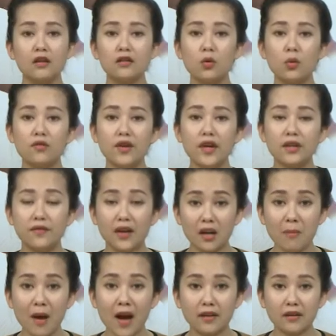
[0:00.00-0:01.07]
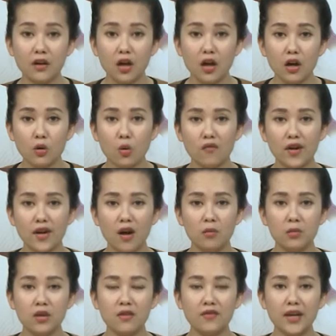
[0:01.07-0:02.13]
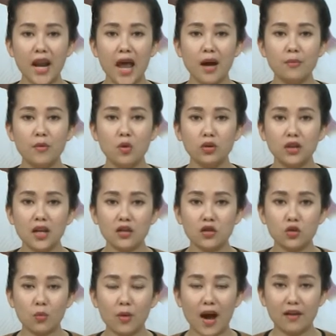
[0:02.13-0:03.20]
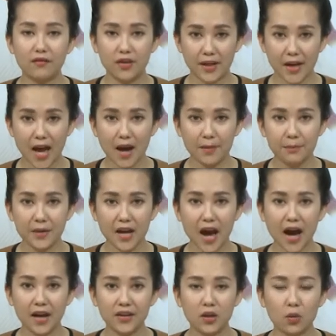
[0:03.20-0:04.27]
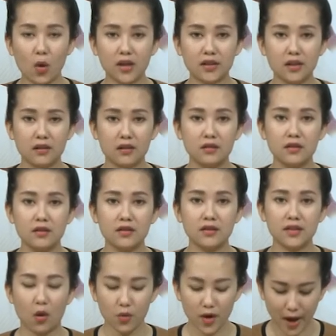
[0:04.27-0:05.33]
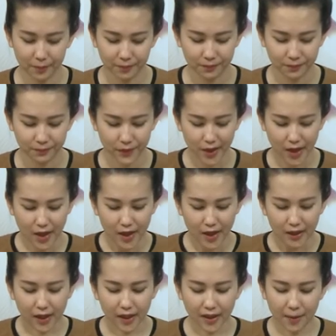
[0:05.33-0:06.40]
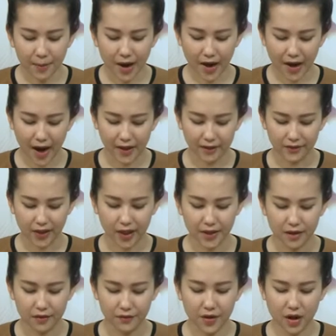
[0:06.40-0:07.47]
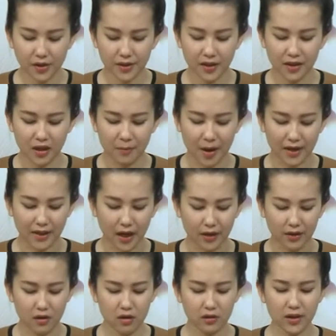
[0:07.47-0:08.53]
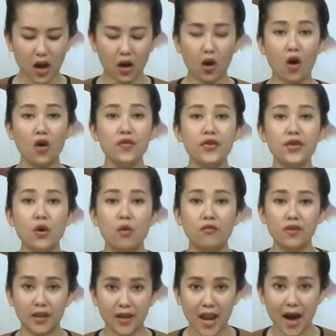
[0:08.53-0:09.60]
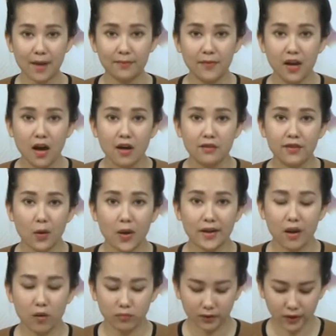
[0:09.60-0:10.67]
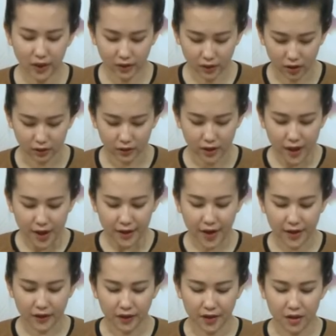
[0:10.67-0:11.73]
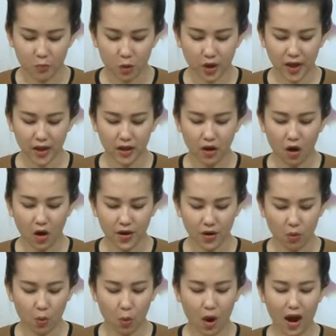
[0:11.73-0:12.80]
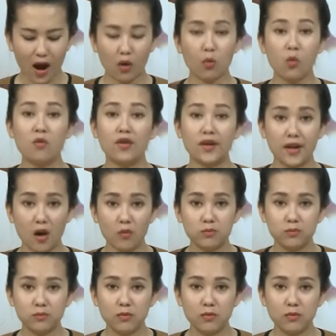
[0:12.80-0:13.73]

Thưa quý vị và các bạn, cuộc vận động người Việt Nam ưu tiên dùng hàng Việt Nam đã đi qua chặng đường 6 năm. Các cấp các ngành và các địa phương trên địa bàn cả nước đã có nhiều việc làm và hoạt động thiết thực để thực hiện một cách có hiệu quả cuộc vận động.